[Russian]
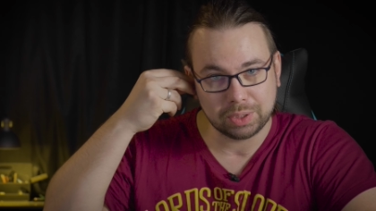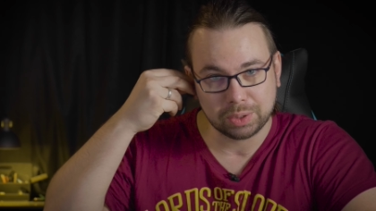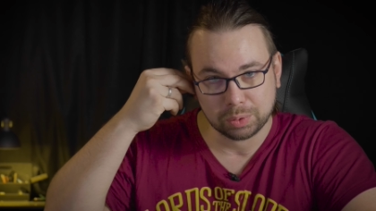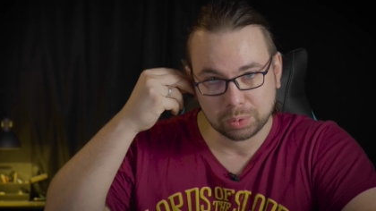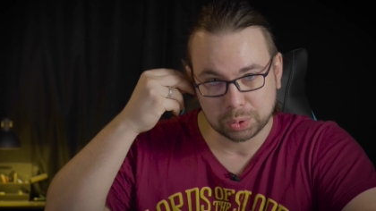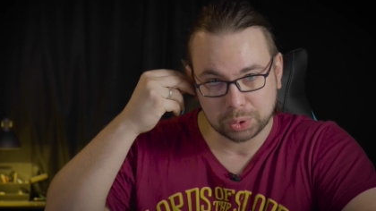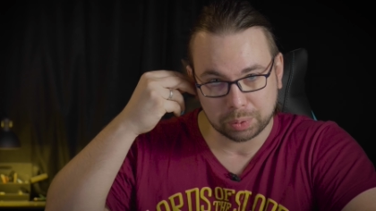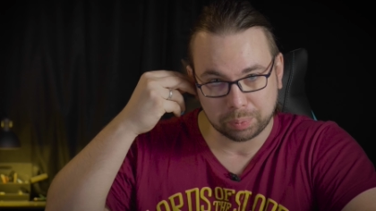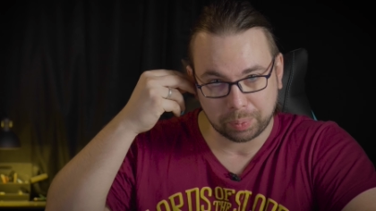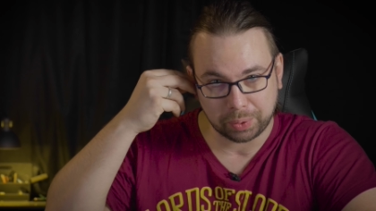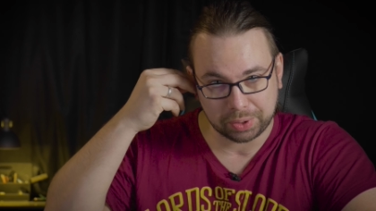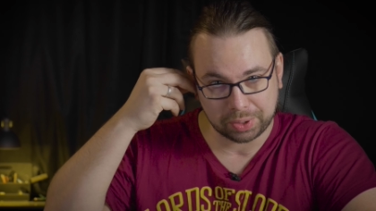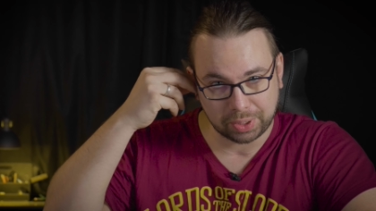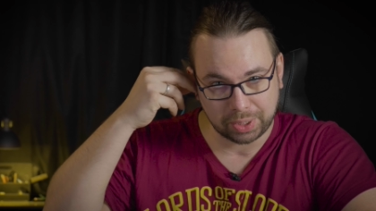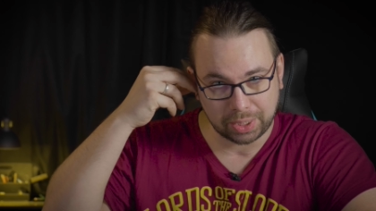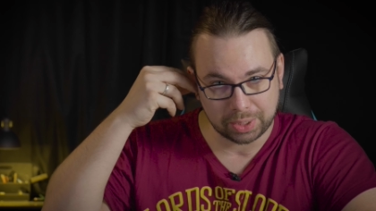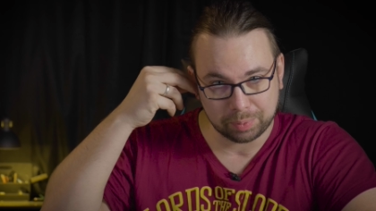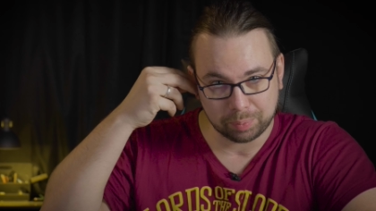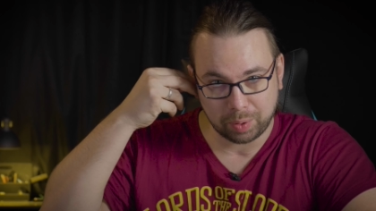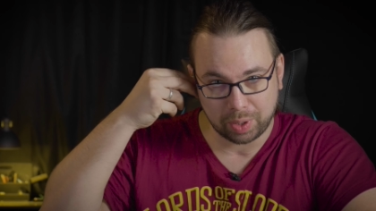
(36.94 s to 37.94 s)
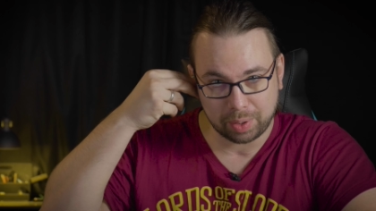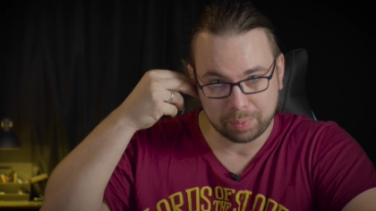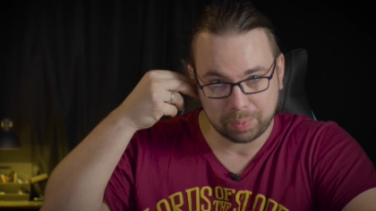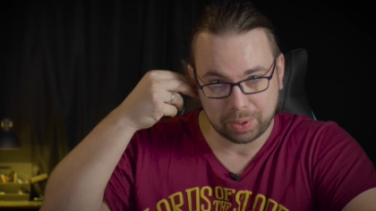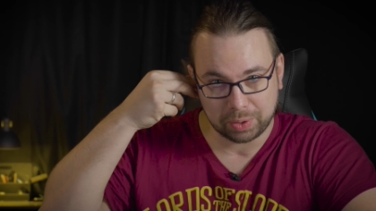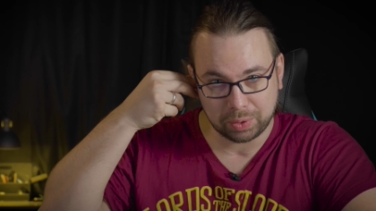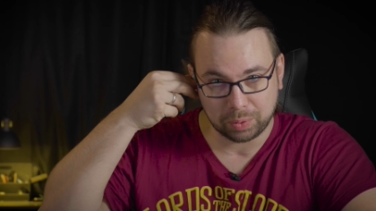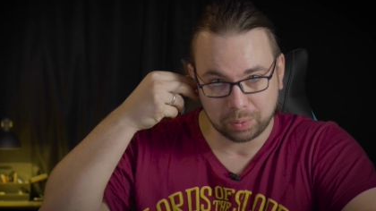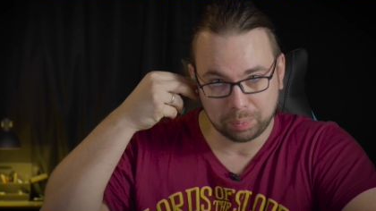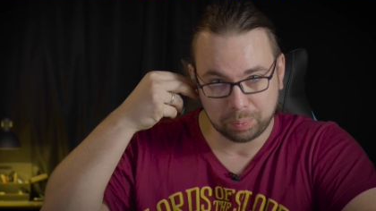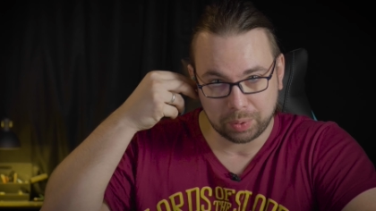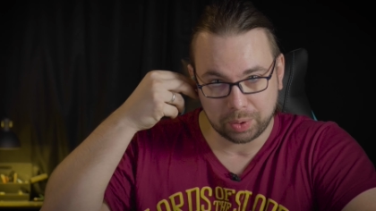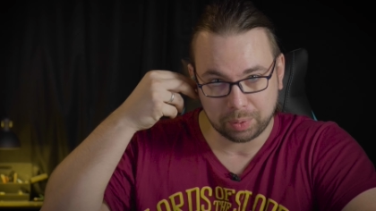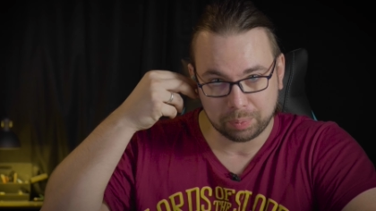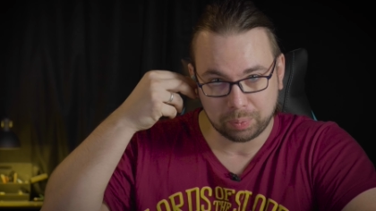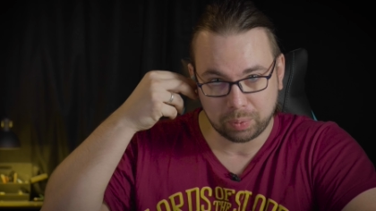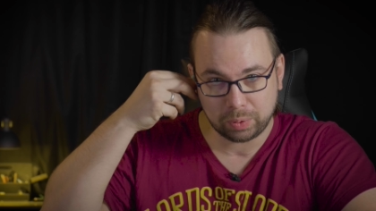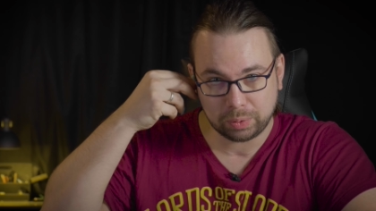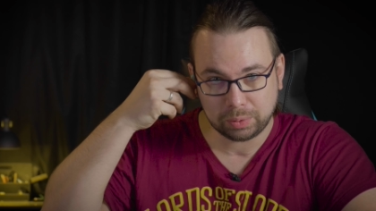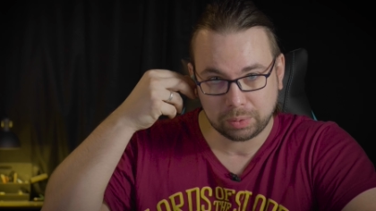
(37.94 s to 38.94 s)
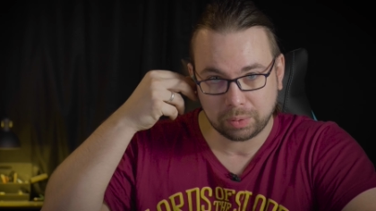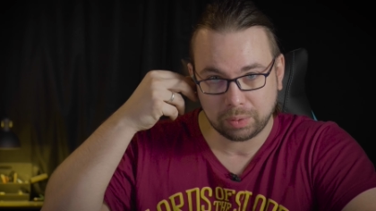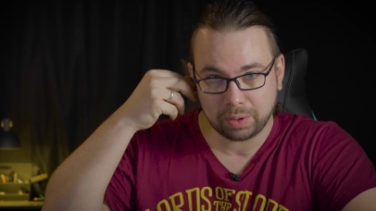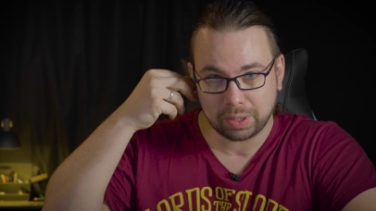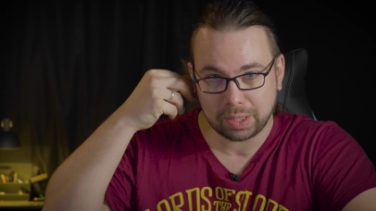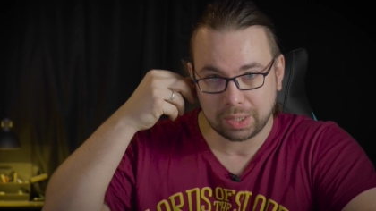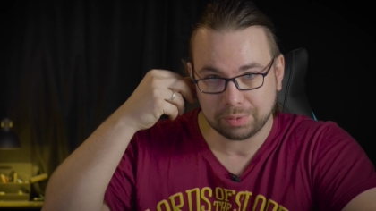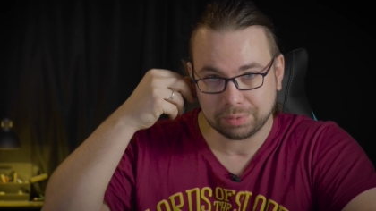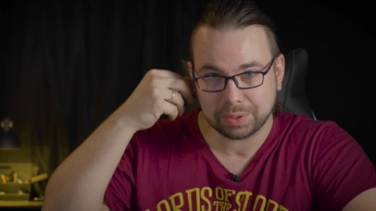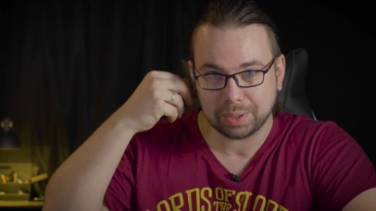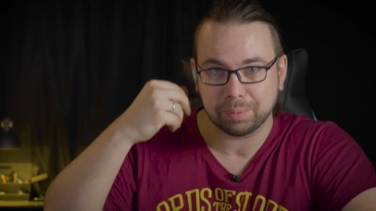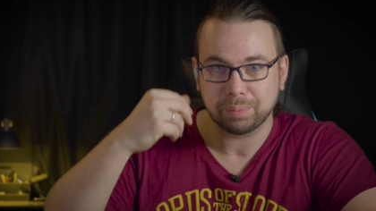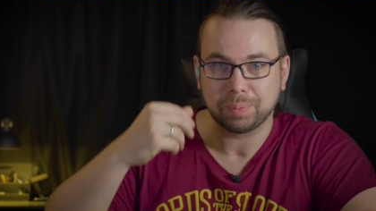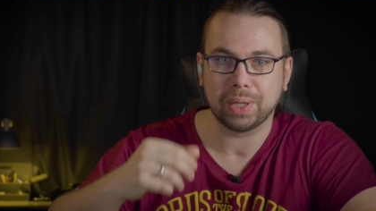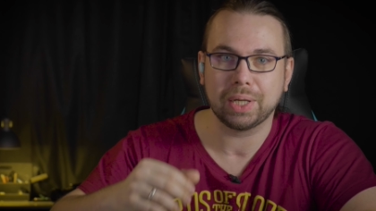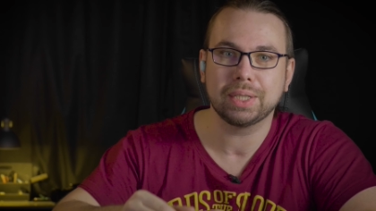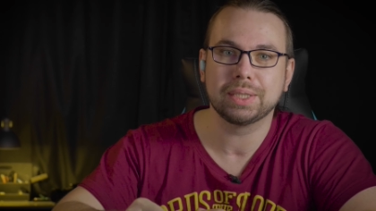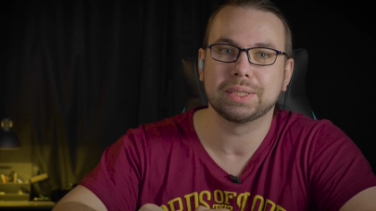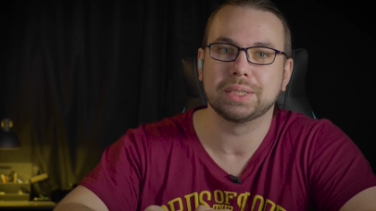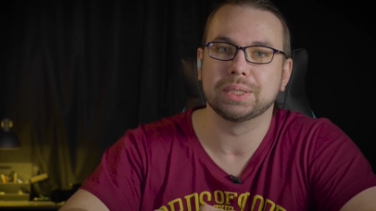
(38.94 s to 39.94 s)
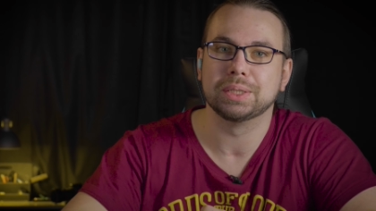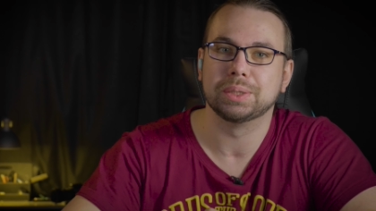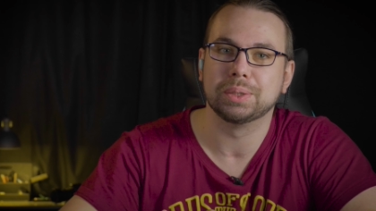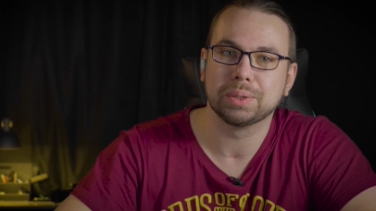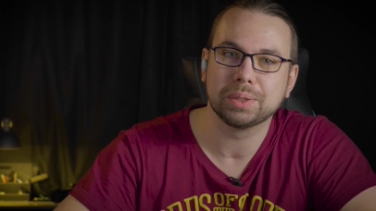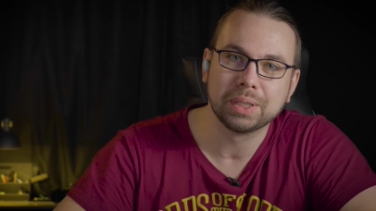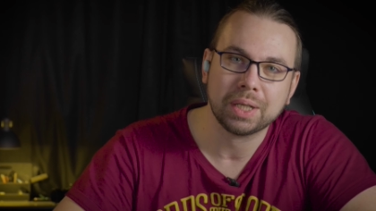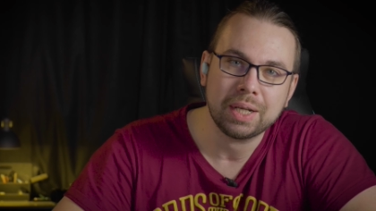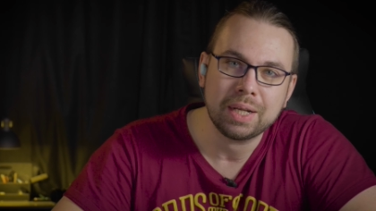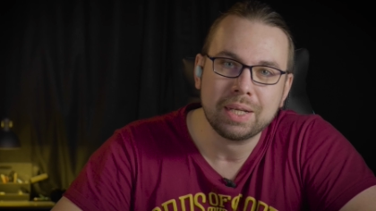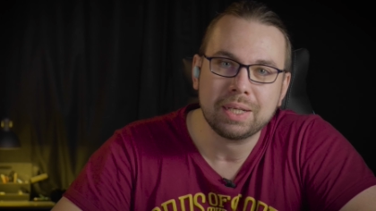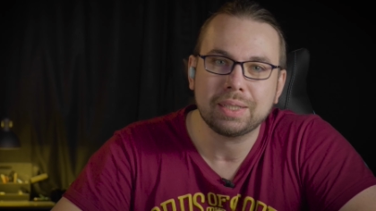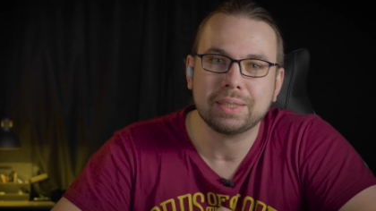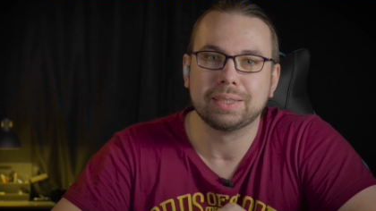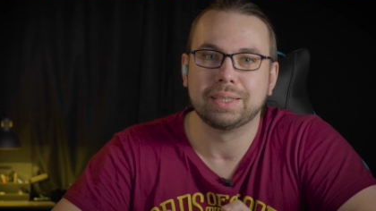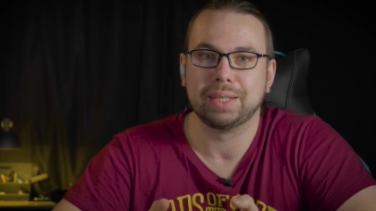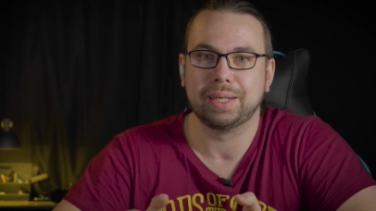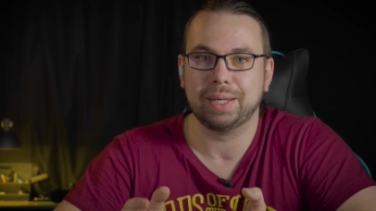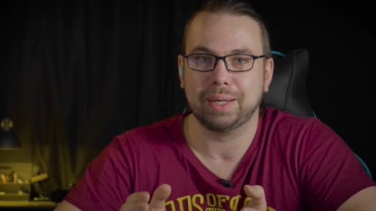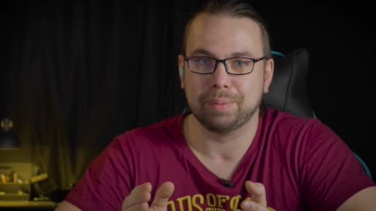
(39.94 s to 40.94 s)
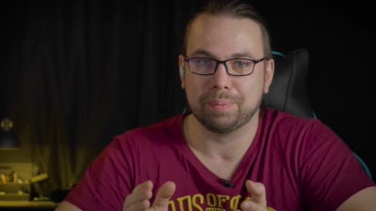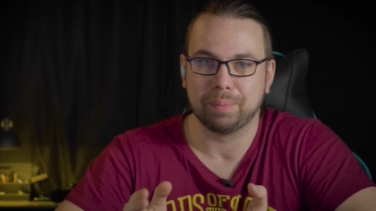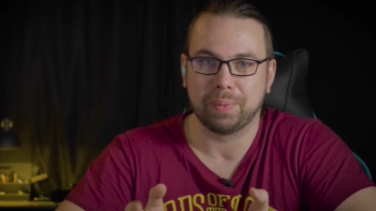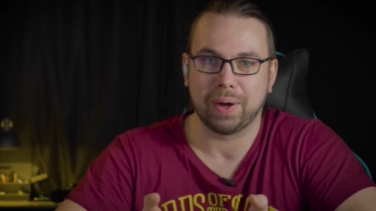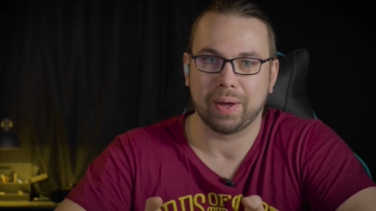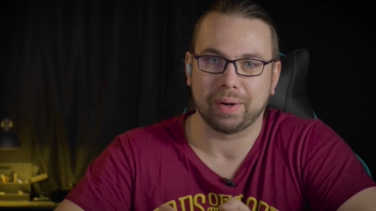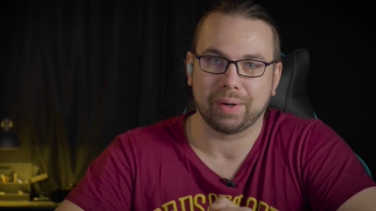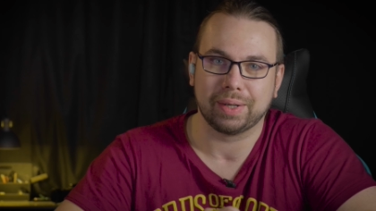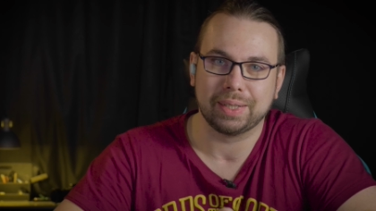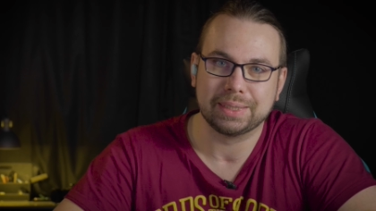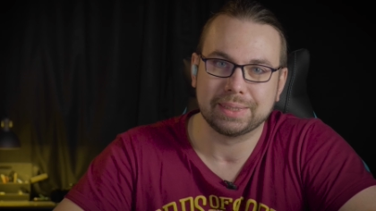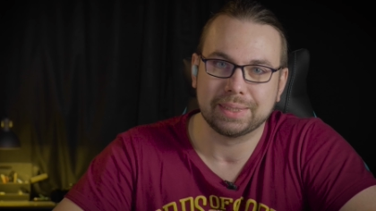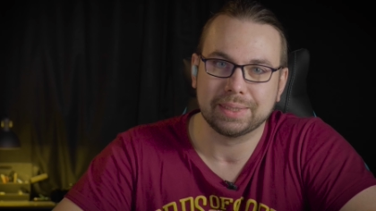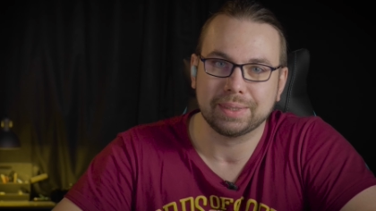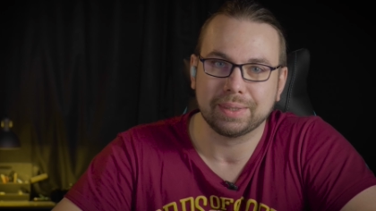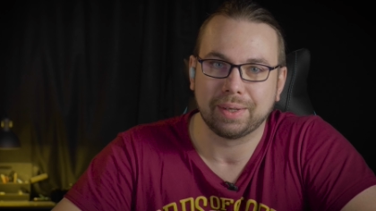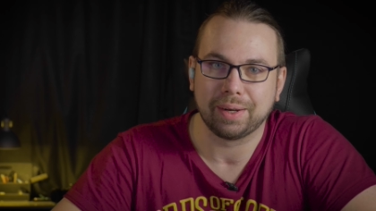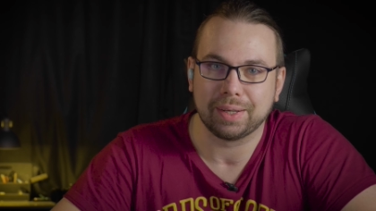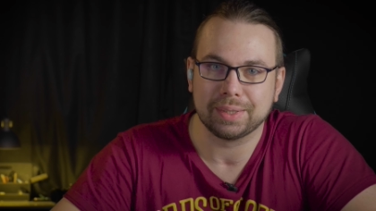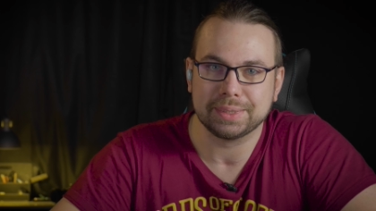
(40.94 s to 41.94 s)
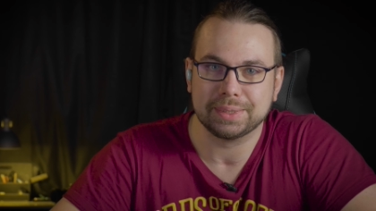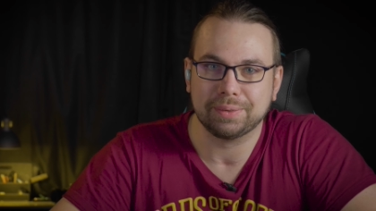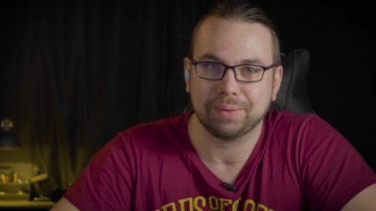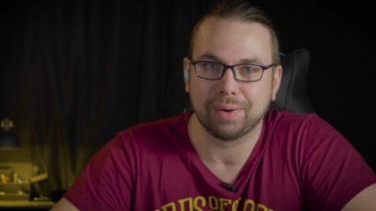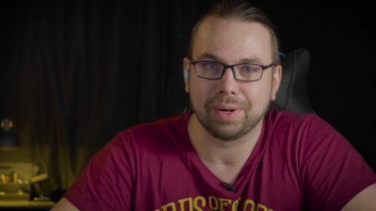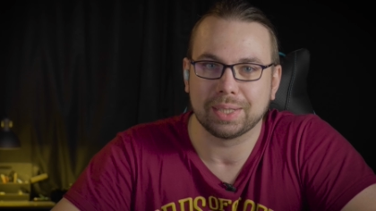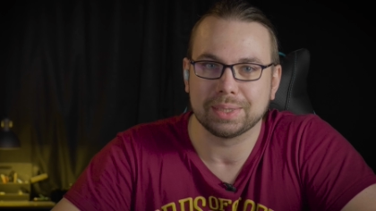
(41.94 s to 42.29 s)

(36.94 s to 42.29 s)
не нужно протыкать барабанную перепонку, а в комплекте идет три пары резинок разного